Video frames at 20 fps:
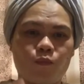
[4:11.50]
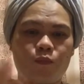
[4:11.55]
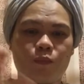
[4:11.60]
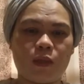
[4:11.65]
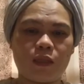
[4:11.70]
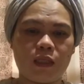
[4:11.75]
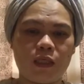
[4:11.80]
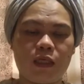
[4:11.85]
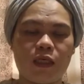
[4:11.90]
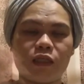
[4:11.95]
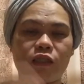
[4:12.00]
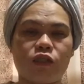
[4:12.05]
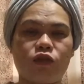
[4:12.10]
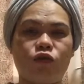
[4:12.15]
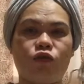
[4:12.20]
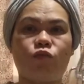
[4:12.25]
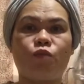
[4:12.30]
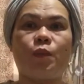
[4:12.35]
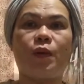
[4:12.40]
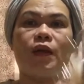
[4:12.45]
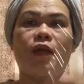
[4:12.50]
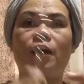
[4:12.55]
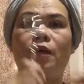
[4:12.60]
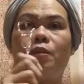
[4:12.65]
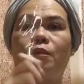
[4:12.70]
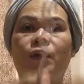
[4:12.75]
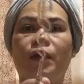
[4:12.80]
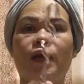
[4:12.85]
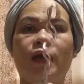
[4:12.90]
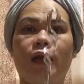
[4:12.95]
matigas yun. Parang
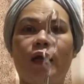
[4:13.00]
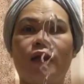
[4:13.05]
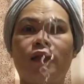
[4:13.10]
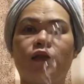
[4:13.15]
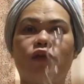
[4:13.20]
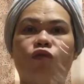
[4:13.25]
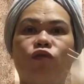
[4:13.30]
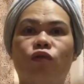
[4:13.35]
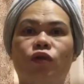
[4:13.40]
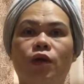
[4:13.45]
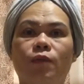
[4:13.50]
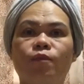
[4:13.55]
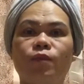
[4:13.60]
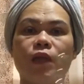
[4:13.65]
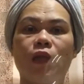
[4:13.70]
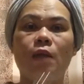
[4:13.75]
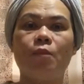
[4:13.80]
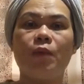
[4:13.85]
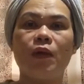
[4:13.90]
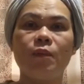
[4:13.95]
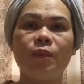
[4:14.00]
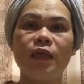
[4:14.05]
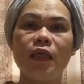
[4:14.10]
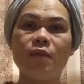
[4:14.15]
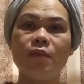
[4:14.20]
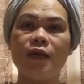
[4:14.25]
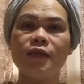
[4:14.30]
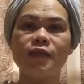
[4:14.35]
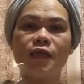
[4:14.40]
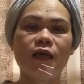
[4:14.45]
bread, yung pag
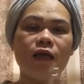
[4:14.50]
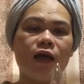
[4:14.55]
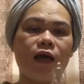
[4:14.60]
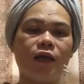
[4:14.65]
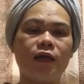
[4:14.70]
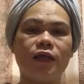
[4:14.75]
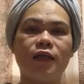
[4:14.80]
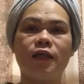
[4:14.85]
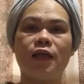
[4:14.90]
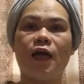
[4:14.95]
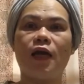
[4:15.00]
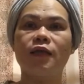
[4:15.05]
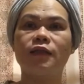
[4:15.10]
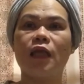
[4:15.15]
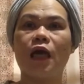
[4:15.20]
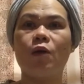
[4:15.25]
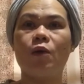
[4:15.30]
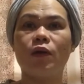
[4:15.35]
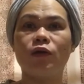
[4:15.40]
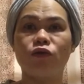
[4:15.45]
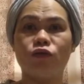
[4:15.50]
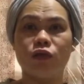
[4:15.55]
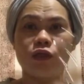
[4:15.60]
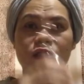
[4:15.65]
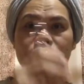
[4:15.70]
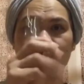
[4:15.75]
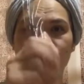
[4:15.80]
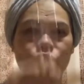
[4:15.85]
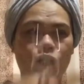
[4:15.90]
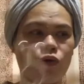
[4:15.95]
binamasa ang harina, ang tawag doon
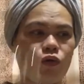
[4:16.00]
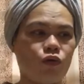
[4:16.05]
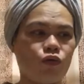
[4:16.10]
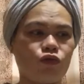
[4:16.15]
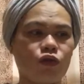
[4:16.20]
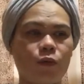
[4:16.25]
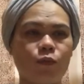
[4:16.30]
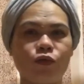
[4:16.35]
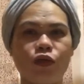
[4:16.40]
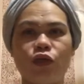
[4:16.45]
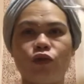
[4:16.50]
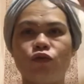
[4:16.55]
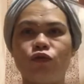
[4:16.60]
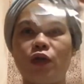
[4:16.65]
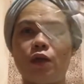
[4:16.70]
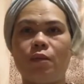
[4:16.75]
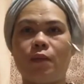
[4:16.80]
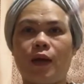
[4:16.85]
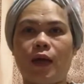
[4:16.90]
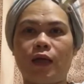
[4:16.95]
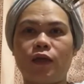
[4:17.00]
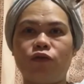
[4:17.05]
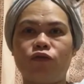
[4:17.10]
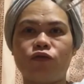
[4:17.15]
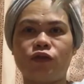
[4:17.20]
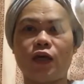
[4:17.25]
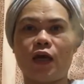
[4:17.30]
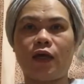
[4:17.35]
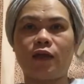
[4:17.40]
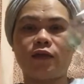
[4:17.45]
is dough. Tapos ito naman yung
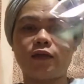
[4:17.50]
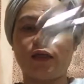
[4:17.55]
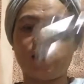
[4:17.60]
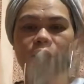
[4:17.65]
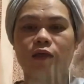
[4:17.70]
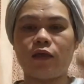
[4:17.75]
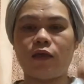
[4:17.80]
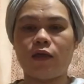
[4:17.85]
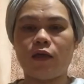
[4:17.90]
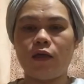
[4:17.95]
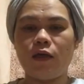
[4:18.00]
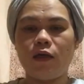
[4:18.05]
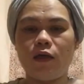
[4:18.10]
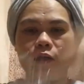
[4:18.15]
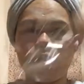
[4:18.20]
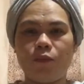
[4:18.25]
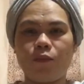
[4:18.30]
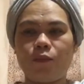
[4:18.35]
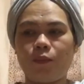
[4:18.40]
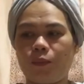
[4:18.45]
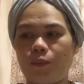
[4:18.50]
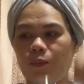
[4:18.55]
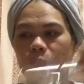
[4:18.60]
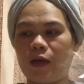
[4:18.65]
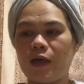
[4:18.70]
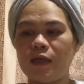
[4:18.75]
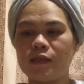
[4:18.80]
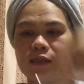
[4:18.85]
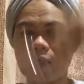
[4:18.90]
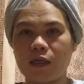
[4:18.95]
sa hot cake.
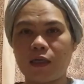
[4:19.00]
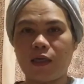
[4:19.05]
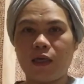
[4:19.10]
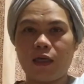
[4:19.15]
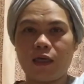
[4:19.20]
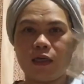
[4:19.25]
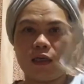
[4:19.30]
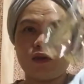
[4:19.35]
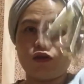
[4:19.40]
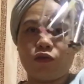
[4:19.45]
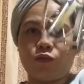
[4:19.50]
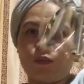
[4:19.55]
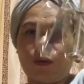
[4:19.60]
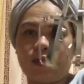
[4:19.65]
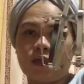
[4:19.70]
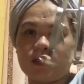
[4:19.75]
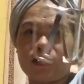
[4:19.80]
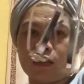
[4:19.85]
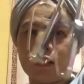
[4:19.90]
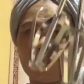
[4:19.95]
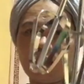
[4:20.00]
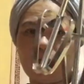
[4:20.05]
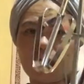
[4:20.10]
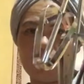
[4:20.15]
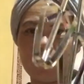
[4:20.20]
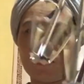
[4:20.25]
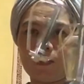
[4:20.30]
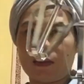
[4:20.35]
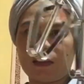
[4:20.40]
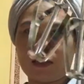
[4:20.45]
Parang sa cake ito. Para sa cake
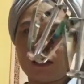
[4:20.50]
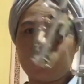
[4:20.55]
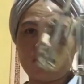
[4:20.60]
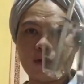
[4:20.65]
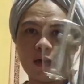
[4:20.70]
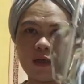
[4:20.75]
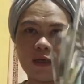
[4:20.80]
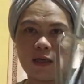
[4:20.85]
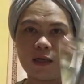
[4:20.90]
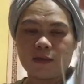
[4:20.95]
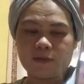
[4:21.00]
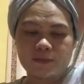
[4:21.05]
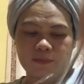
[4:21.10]
naman ito. Ayan.